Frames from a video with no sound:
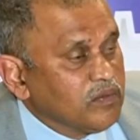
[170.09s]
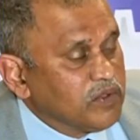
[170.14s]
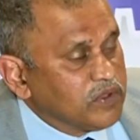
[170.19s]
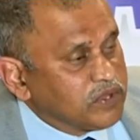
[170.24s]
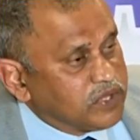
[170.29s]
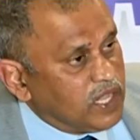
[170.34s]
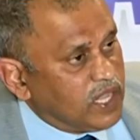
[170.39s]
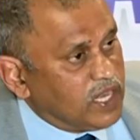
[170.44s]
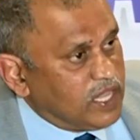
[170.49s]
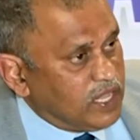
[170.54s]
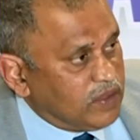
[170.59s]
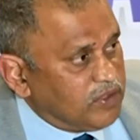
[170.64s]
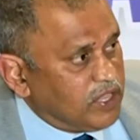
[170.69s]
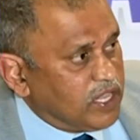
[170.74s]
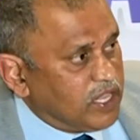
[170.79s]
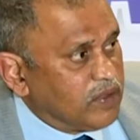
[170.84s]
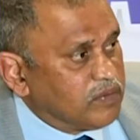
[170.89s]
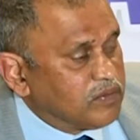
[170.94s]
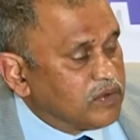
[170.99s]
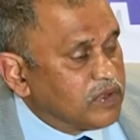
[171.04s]
విషయాలు
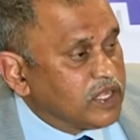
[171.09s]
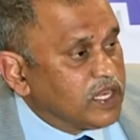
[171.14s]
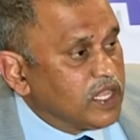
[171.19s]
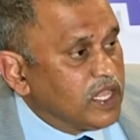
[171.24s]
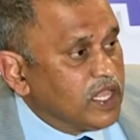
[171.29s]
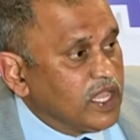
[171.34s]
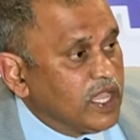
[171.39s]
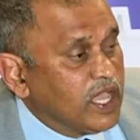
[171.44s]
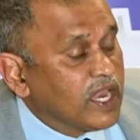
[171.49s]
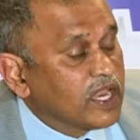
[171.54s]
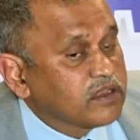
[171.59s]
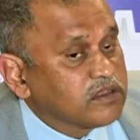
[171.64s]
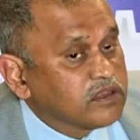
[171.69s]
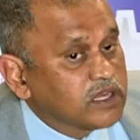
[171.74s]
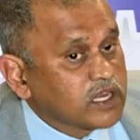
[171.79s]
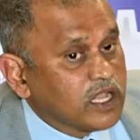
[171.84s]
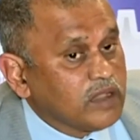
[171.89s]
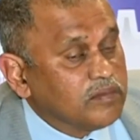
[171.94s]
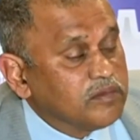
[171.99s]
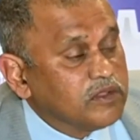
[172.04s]
ఏవైనా ఉంటే
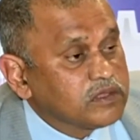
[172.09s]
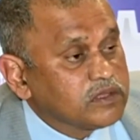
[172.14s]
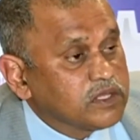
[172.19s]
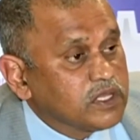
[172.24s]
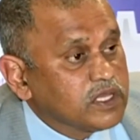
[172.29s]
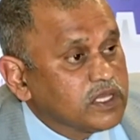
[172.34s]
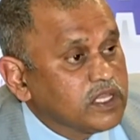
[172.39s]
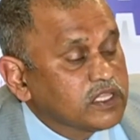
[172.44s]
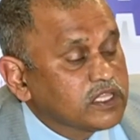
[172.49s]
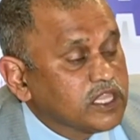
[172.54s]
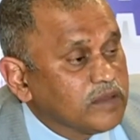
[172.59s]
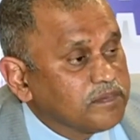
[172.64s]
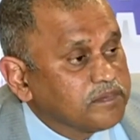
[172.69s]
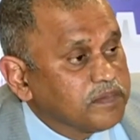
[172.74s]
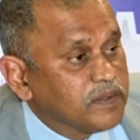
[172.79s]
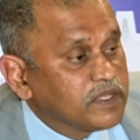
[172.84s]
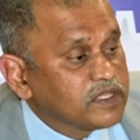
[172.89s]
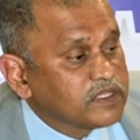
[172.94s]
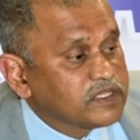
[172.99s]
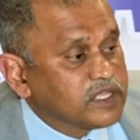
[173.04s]
ఎలక్షన్ కమిషన్ని
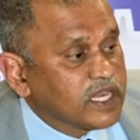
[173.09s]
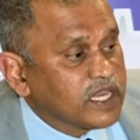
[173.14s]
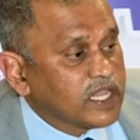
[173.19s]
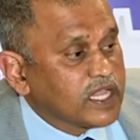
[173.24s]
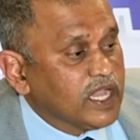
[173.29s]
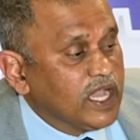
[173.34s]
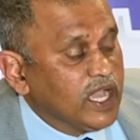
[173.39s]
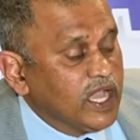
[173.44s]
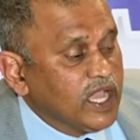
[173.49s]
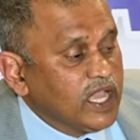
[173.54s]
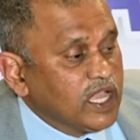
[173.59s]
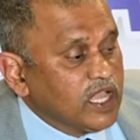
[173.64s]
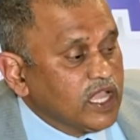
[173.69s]
తప్పనిసరిగా